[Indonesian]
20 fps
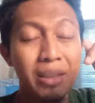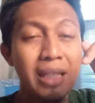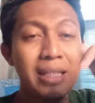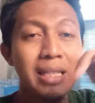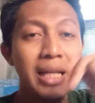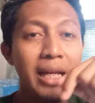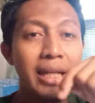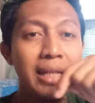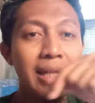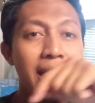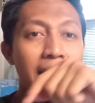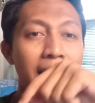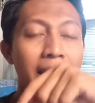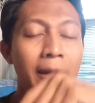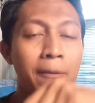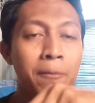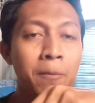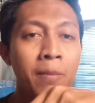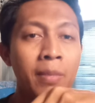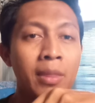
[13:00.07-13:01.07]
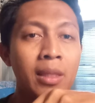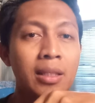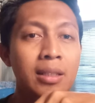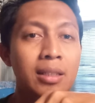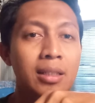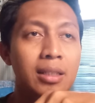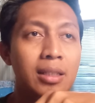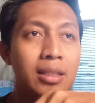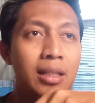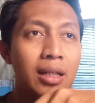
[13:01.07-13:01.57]
pertanyaan dan
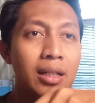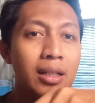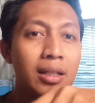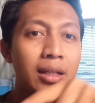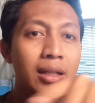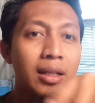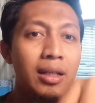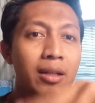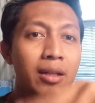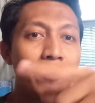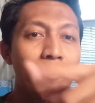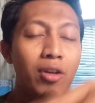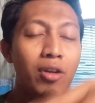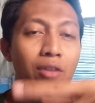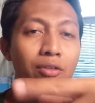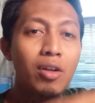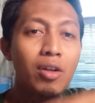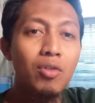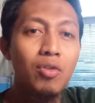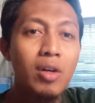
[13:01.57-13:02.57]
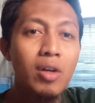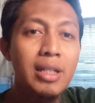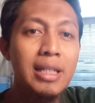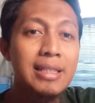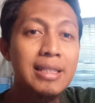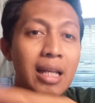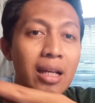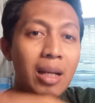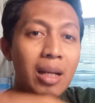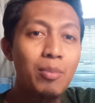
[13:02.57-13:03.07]
uh, follow follow gue di
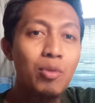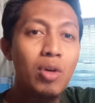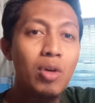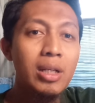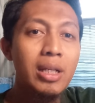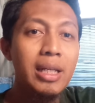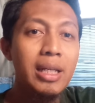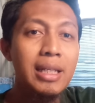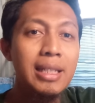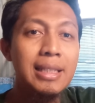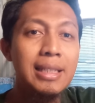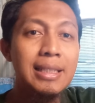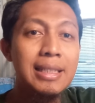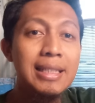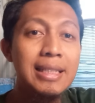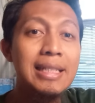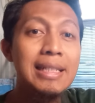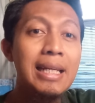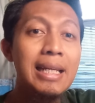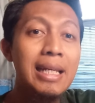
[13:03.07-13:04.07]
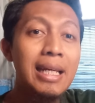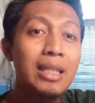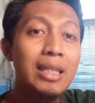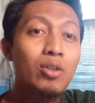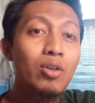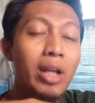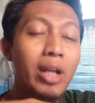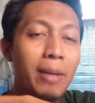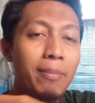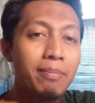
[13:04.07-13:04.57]
instagram gue di, di
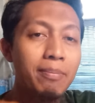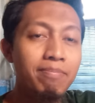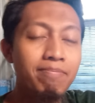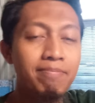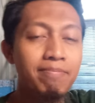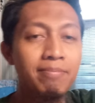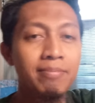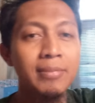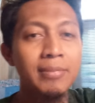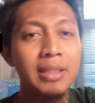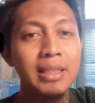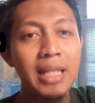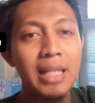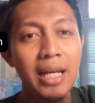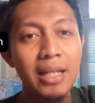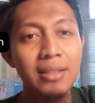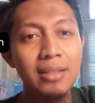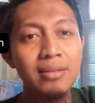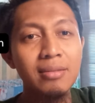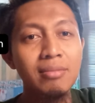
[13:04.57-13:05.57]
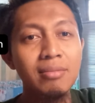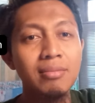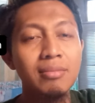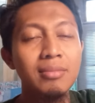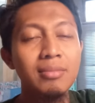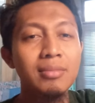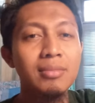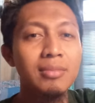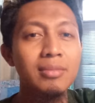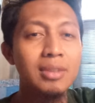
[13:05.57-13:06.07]
hidayat nur m dan
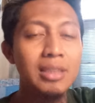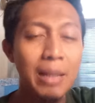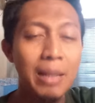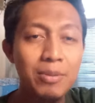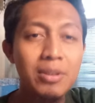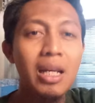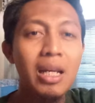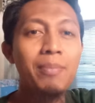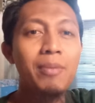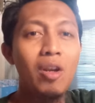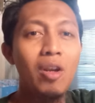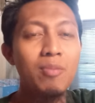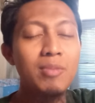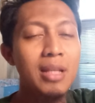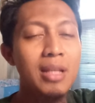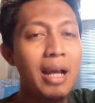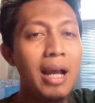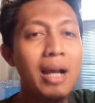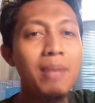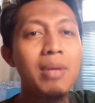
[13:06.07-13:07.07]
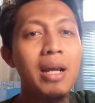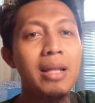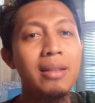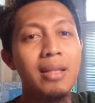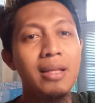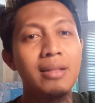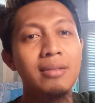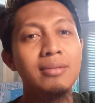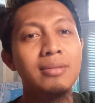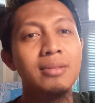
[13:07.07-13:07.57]
subscribe kalau misalnya nggak
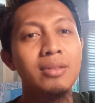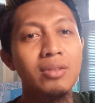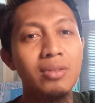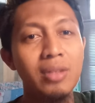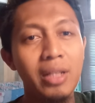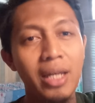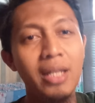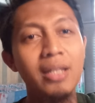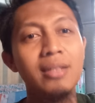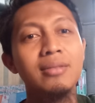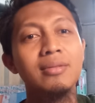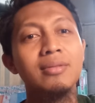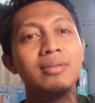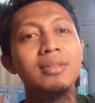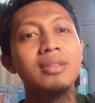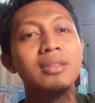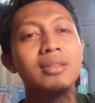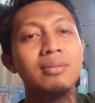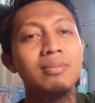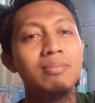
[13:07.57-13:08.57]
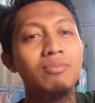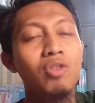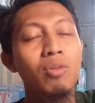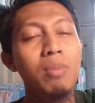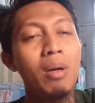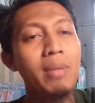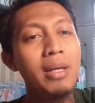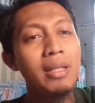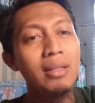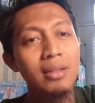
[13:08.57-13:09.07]
keberatan oke okay? gue
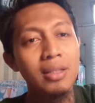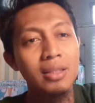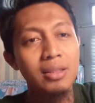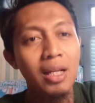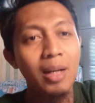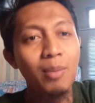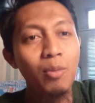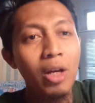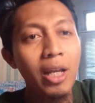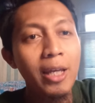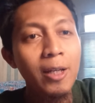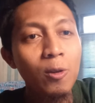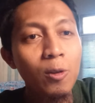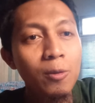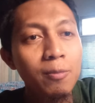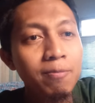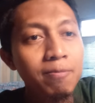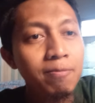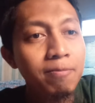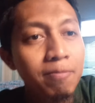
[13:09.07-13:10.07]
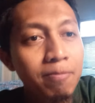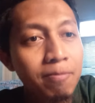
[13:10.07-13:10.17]
pamit assalamualaikum